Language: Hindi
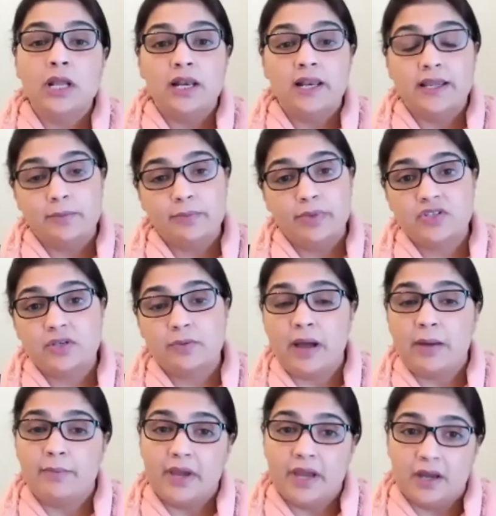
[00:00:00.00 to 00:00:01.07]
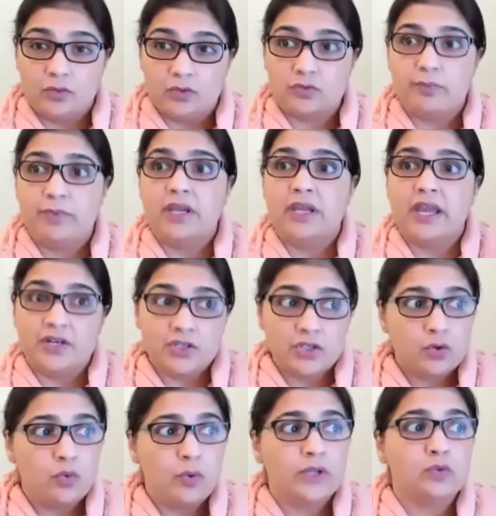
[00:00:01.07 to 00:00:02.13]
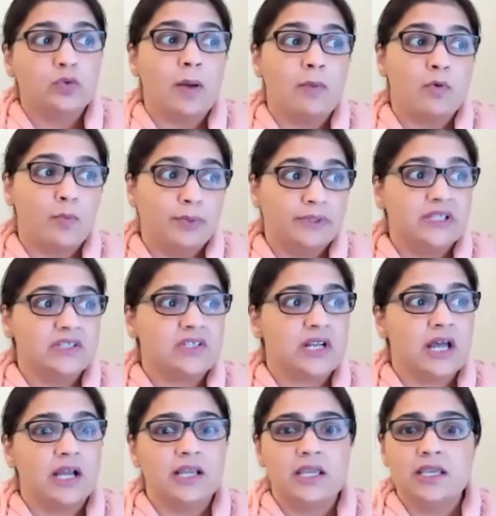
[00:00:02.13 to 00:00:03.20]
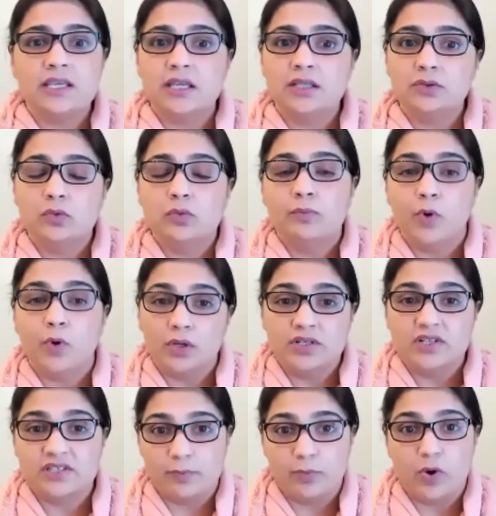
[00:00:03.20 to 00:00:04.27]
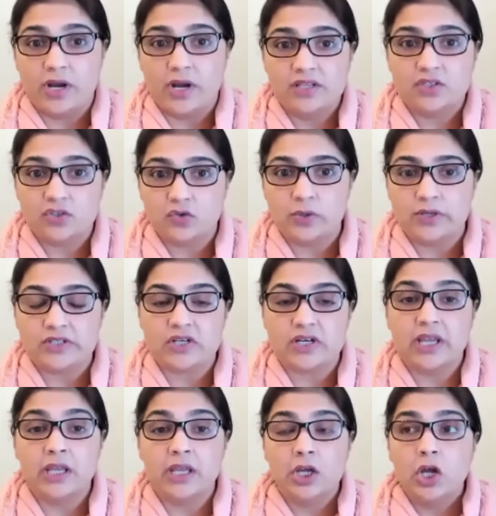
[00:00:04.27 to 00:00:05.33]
लेकिन फिर जब आप उसमें एंटर हुए तो आपको पता चला कि ये तो बहुत डिसअपॉइंटिंग सिचुएशन है